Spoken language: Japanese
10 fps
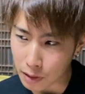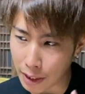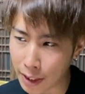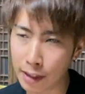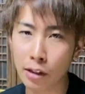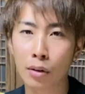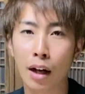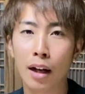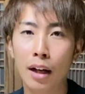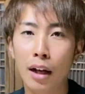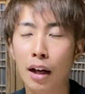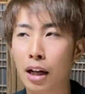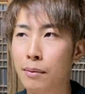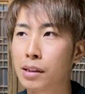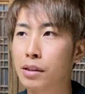えー、っていうのがあ
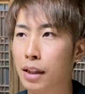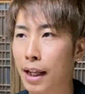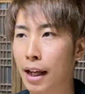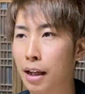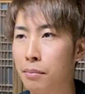りますんで、